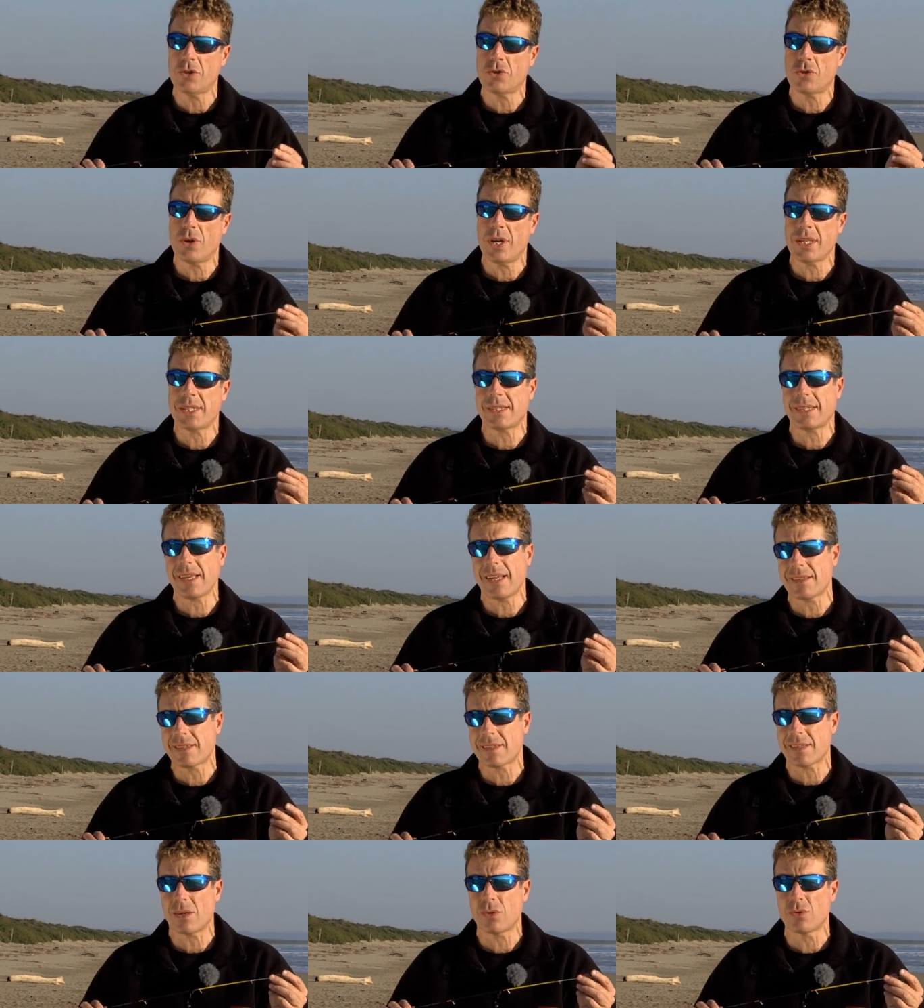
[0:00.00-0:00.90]
cioè
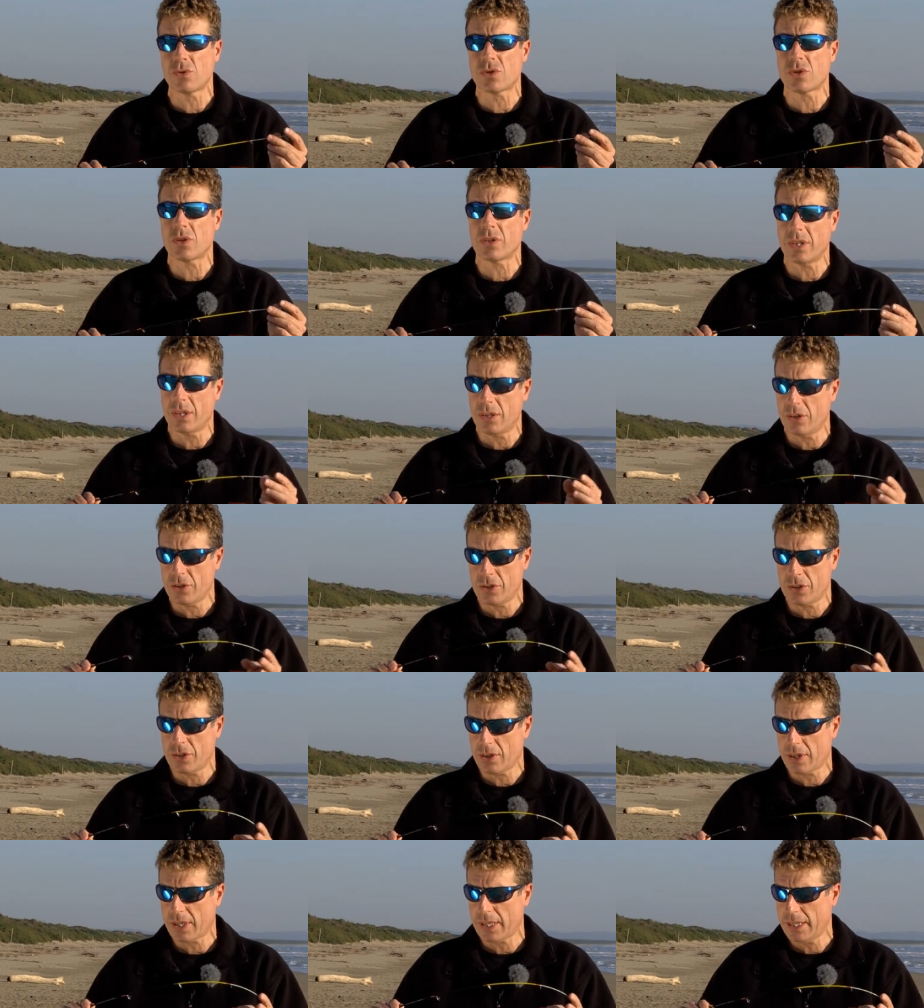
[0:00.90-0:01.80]
senza l'uso dello
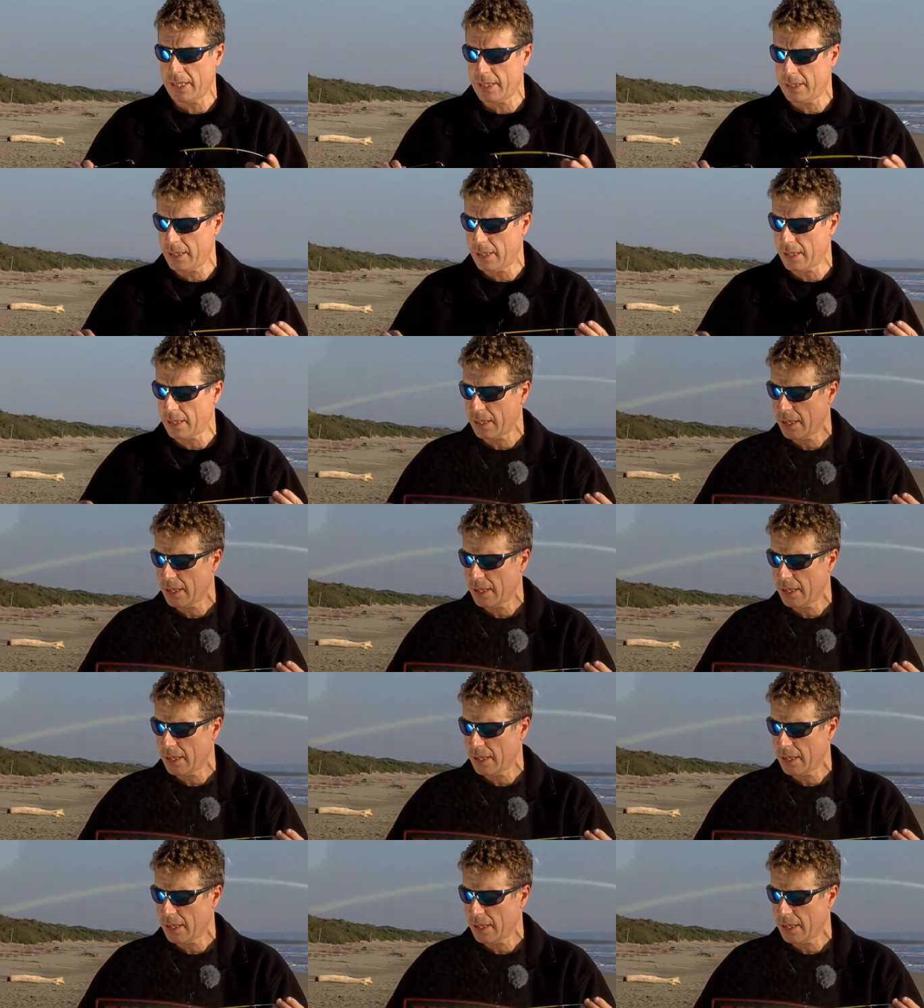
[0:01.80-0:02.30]
shock leader.